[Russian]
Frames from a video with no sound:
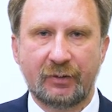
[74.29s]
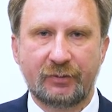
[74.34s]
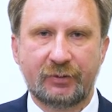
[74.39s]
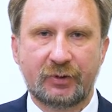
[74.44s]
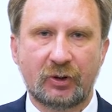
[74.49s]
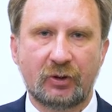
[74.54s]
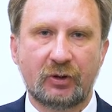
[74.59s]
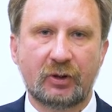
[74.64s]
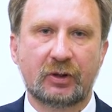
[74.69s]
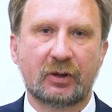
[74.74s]

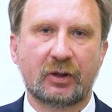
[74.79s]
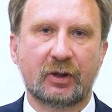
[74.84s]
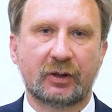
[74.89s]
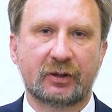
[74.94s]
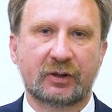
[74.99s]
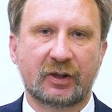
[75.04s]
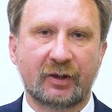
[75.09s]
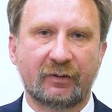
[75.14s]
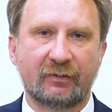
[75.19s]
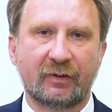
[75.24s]
Все это
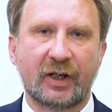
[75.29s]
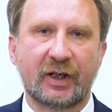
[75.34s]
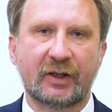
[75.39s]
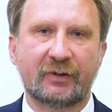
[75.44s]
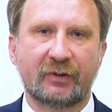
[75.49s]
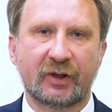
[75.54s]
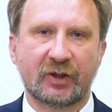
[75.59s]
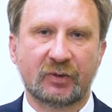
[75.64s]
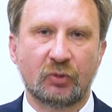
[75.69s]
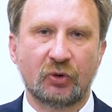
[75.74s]

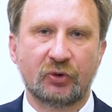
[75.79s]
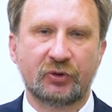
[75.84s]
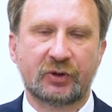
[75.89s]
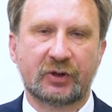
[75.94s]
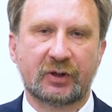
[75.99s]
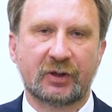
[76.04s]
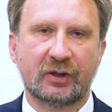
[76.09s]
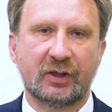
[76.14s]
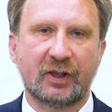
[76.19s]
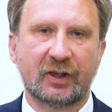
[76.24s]
открывает
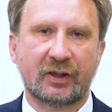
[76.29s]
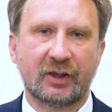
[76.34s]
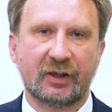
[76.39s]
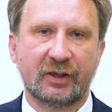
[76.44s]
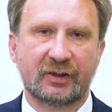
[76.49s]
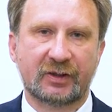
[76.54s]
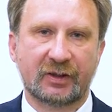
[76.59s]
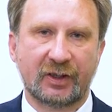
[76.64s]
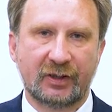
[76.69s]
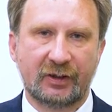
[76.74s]
возможности для
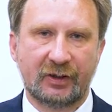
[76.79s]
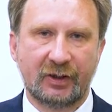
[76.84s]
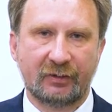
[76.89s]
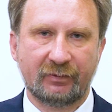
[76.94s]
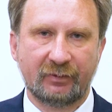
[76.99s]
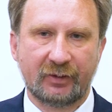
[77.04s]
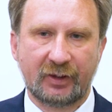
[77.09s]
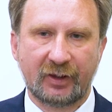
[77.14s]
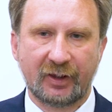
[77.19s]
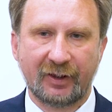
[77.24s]

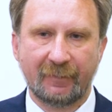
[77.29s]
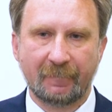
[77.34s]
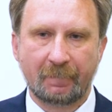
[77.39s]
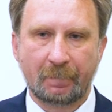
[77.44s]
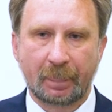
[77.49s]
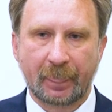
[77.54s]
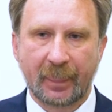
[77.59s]
коллекционирования